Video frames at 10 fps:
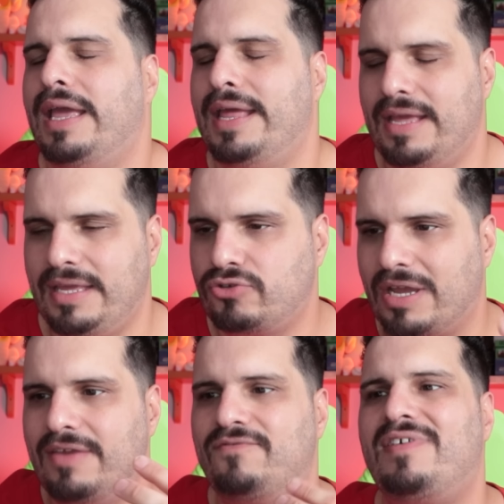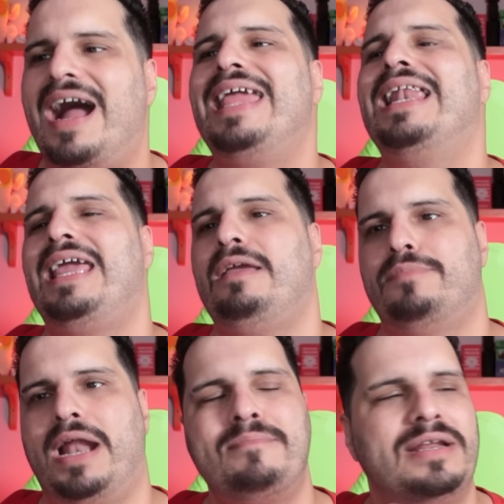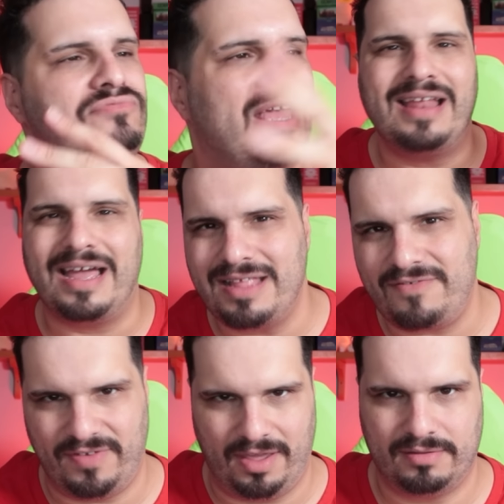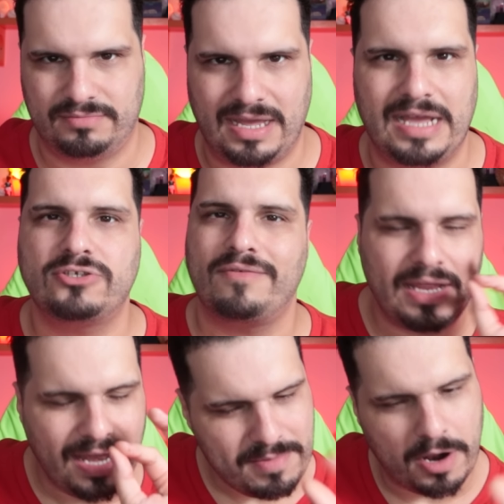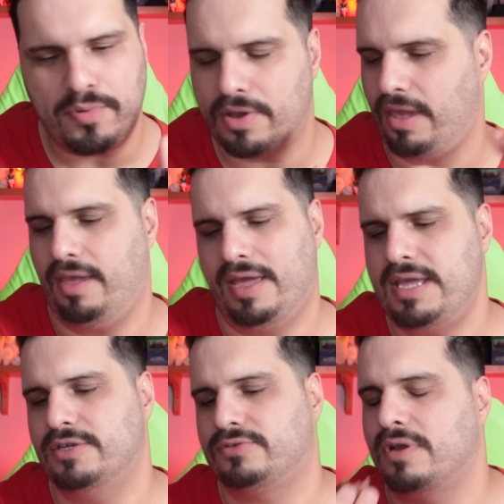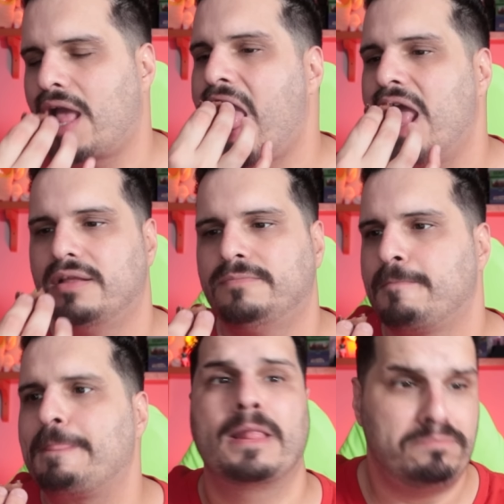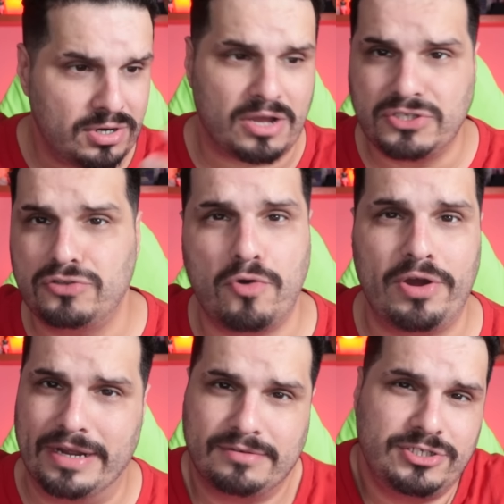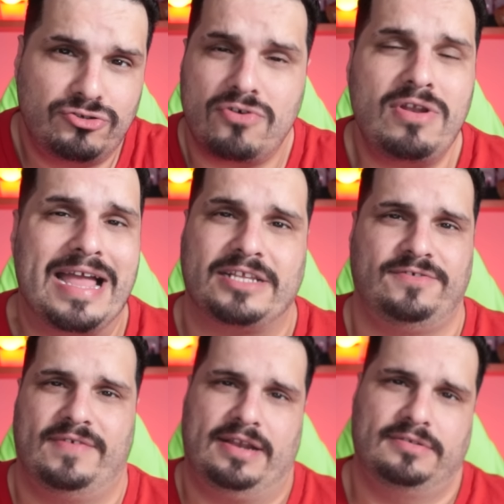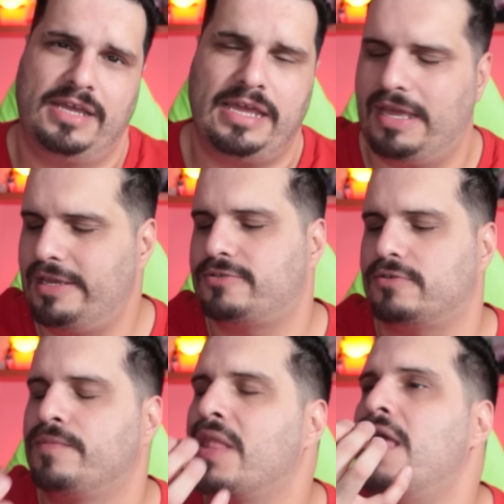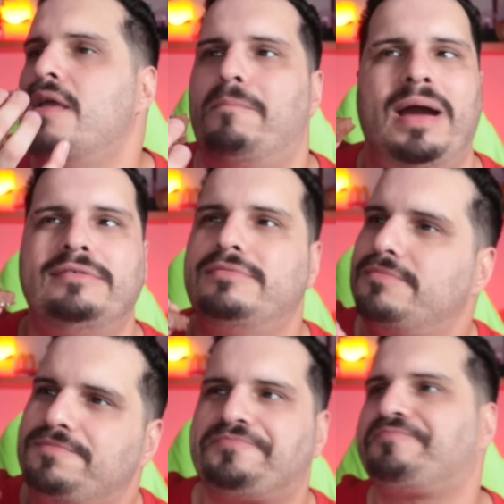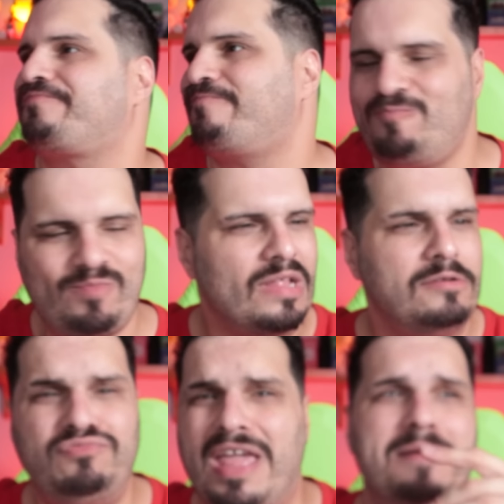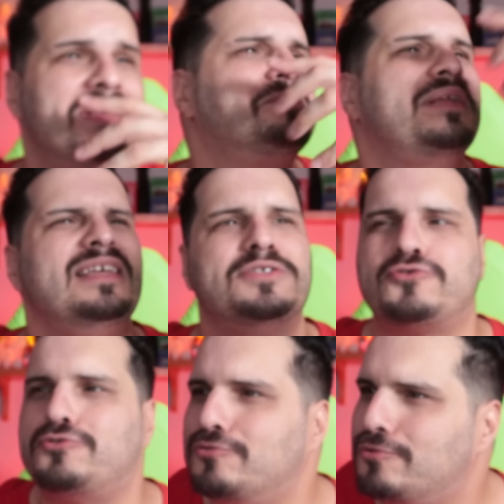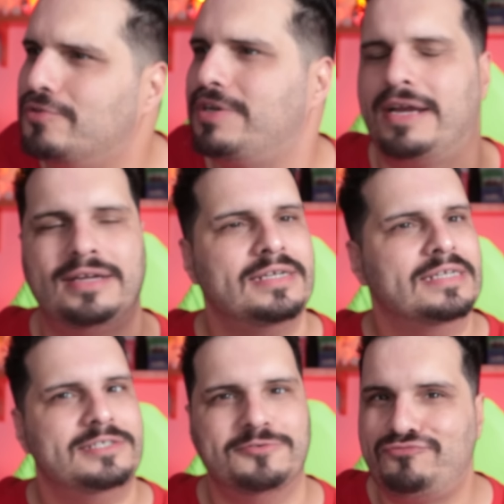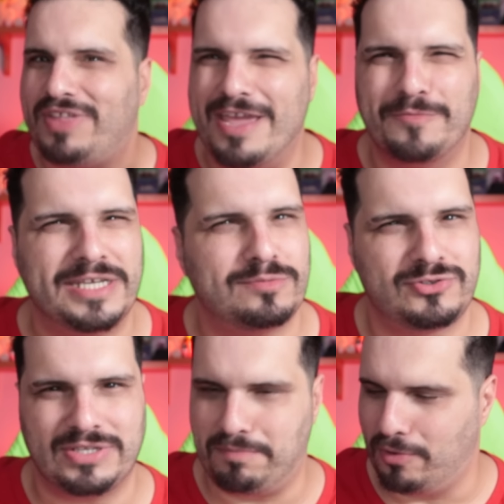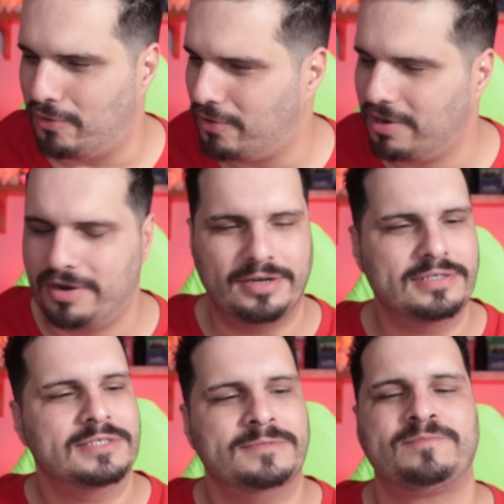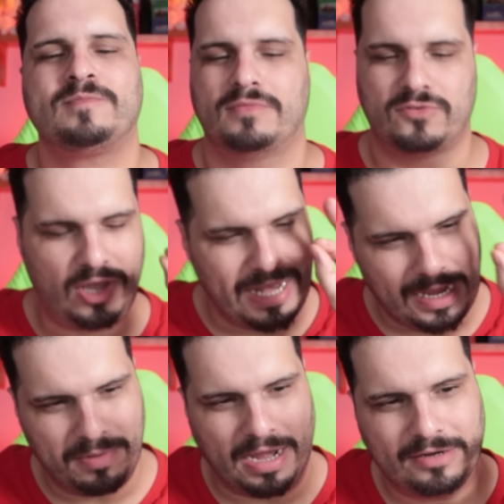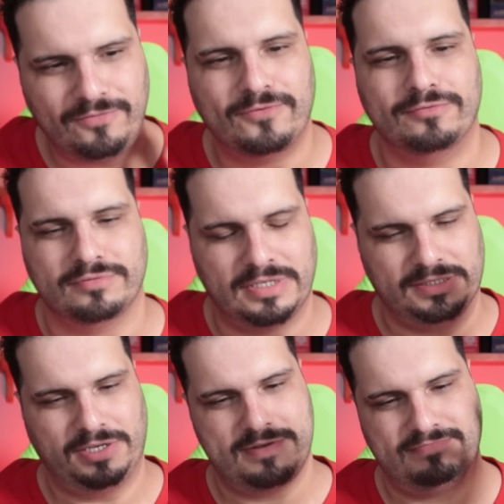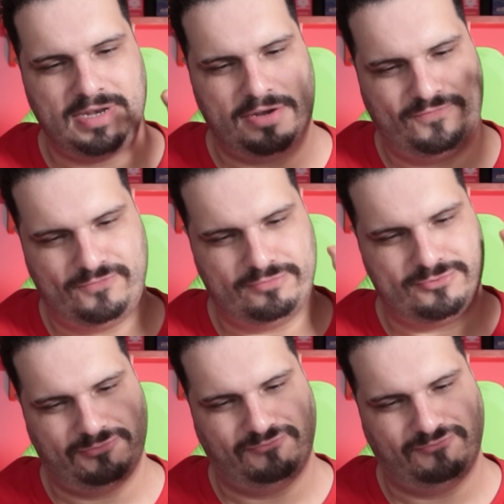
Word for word: ele, isso aqui vai lembrar, mas não nada a ver, tá? Só vai lembrar um pouquinho, é isso. Por causa do morango e chocolate, velho. É, é isso. Mas não, não tem a mesma textura, não tem o mesmo sabor. Só lembra, lá no fundo, assim, ó. Lá no fundo.